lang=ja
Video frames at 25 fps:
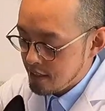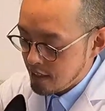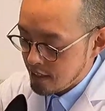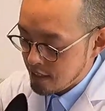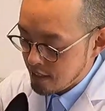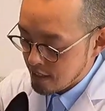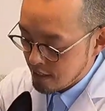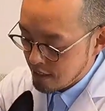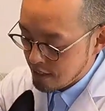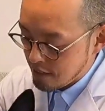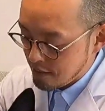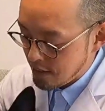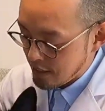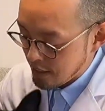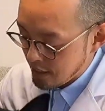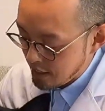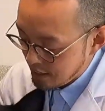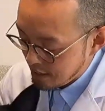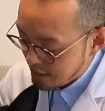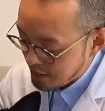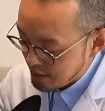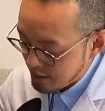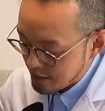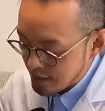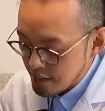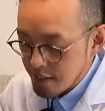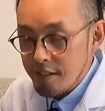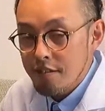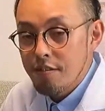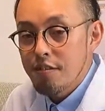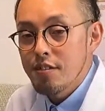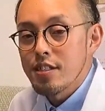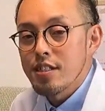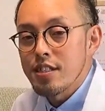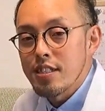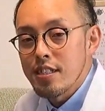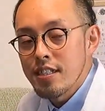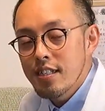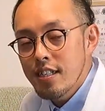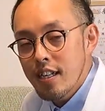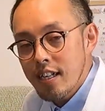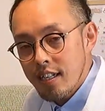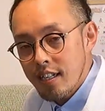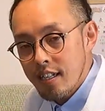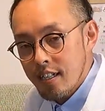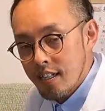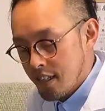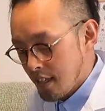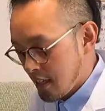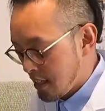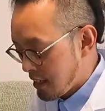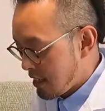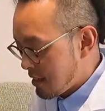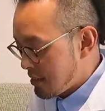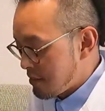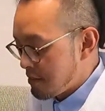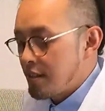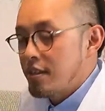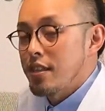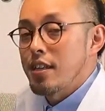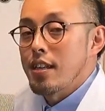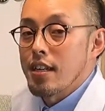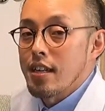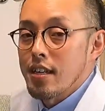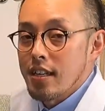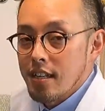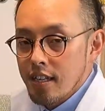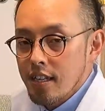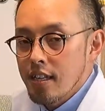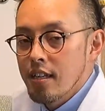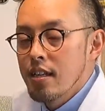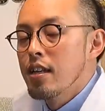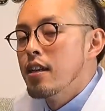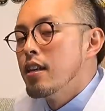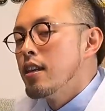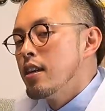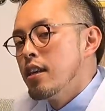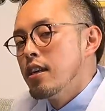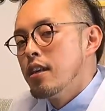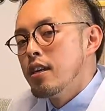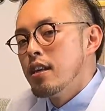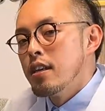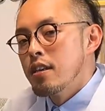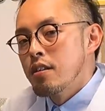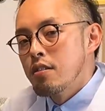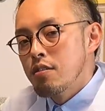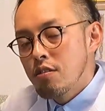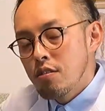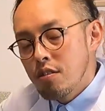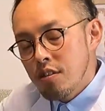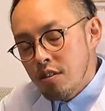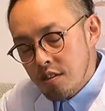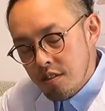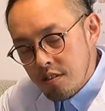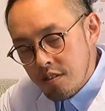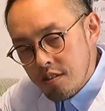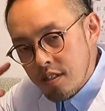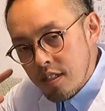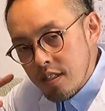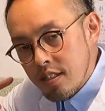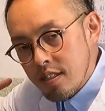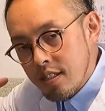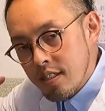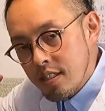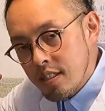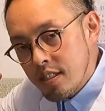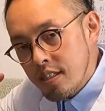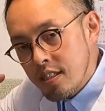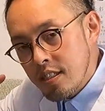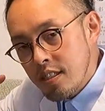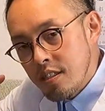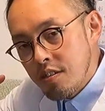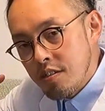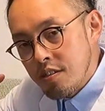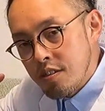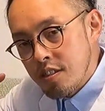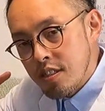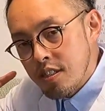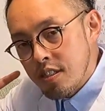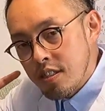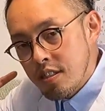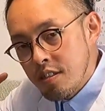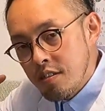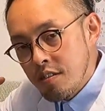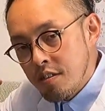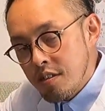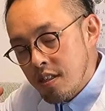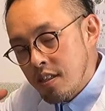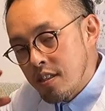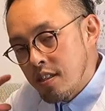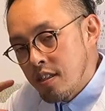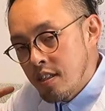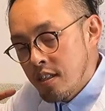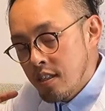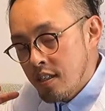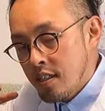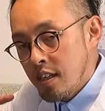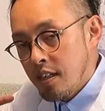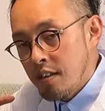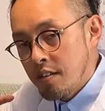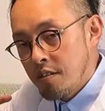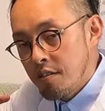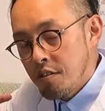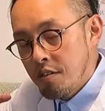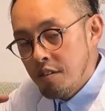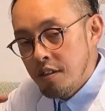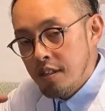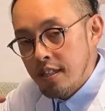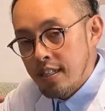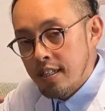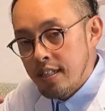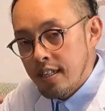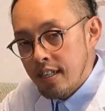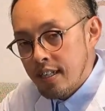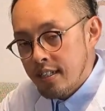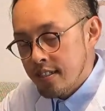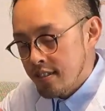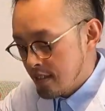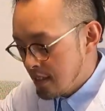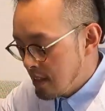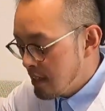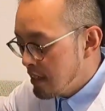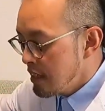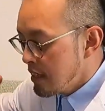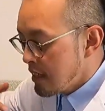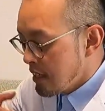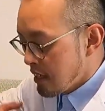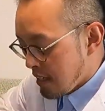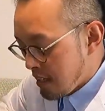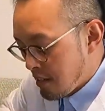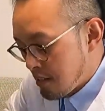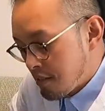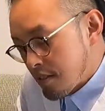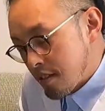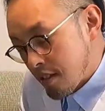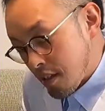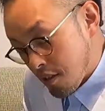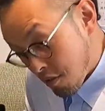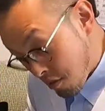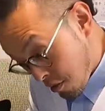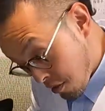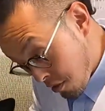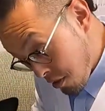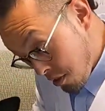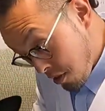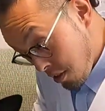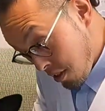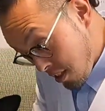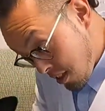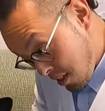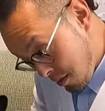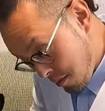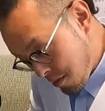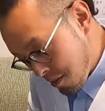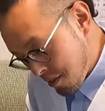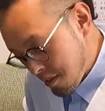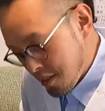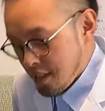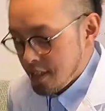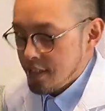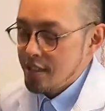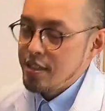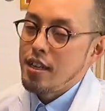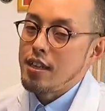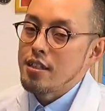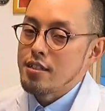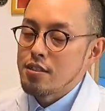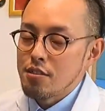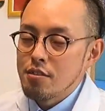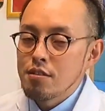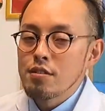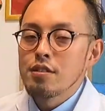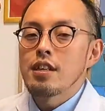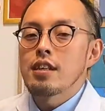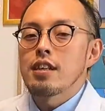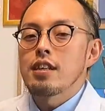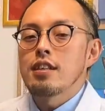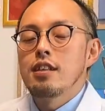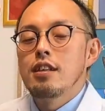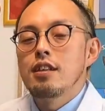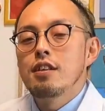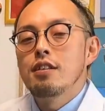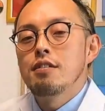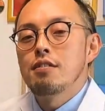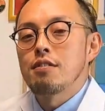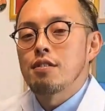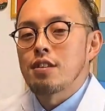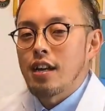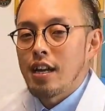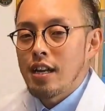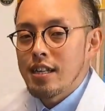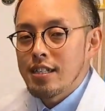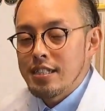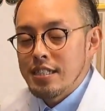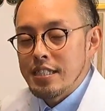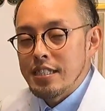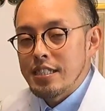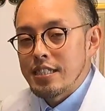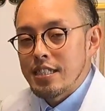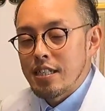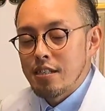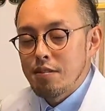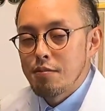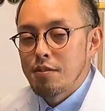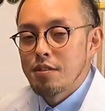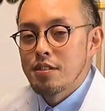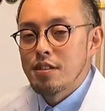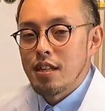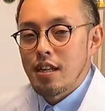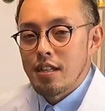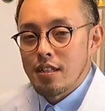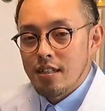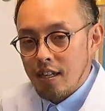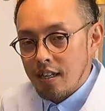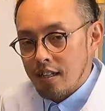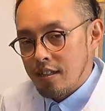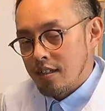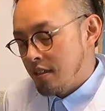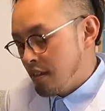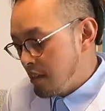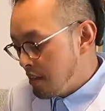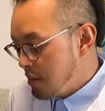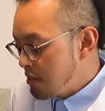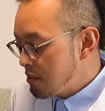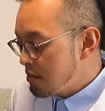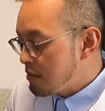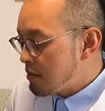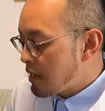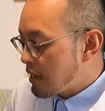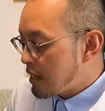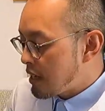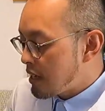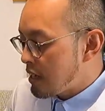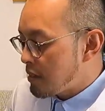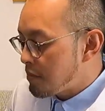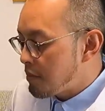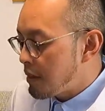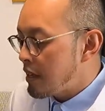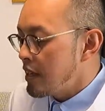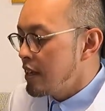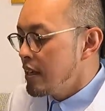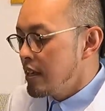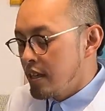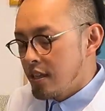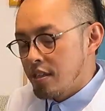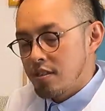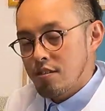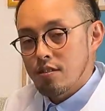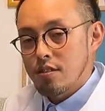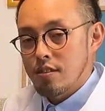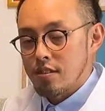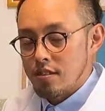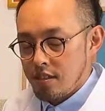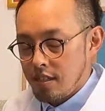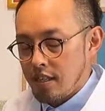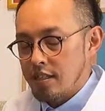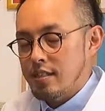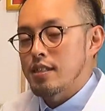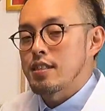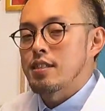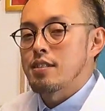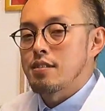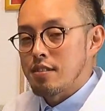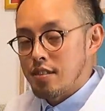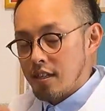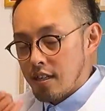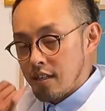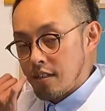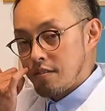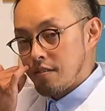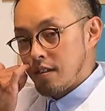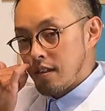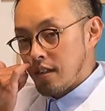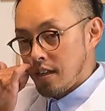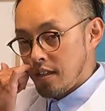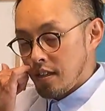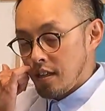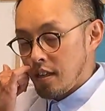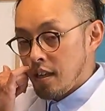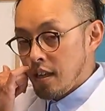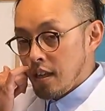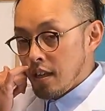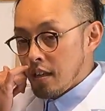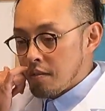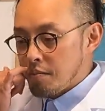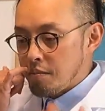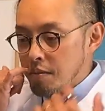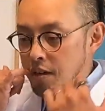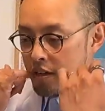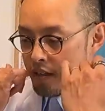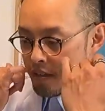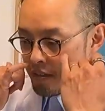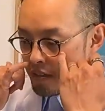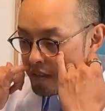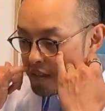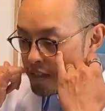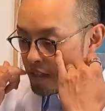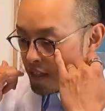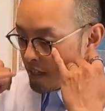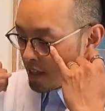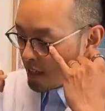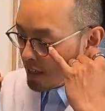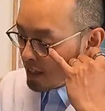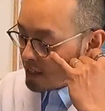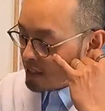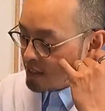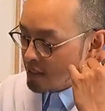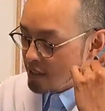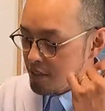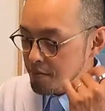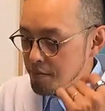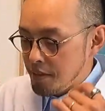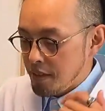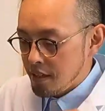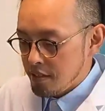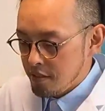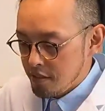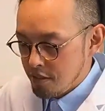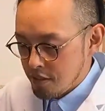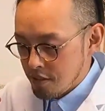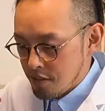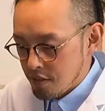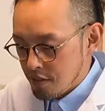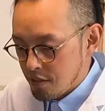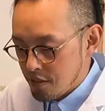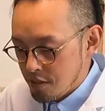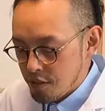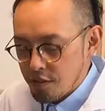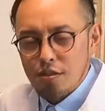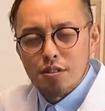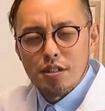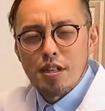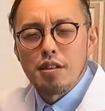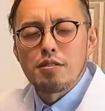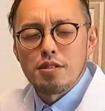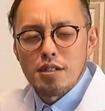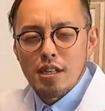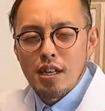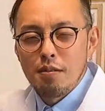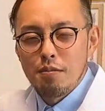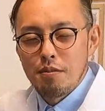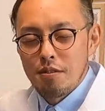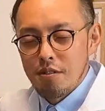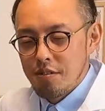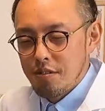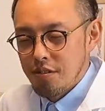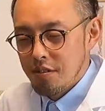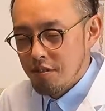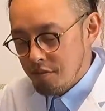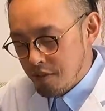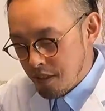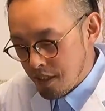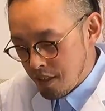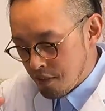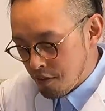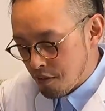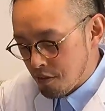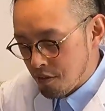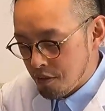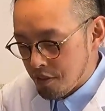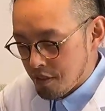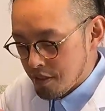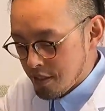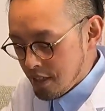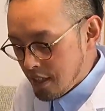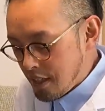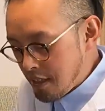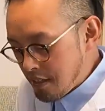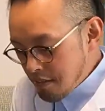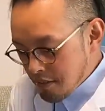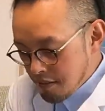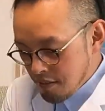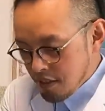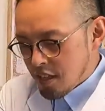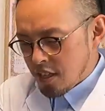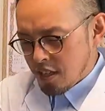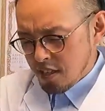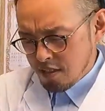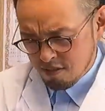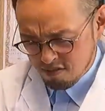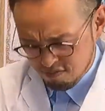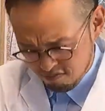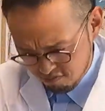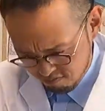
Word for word: じゃああなたにあげるよ」こういう信頼関係があるわけやんかこういうふうな知識を知っておいて人間本位にならずに犬ってこういう生き物なんだそんだけ匂いを大事にしてるもんなんだっていうのを分かれば一つ優しくなれるわけねまあ人間からすればあのちょっとね臭いものの上にゴロゴロされるとう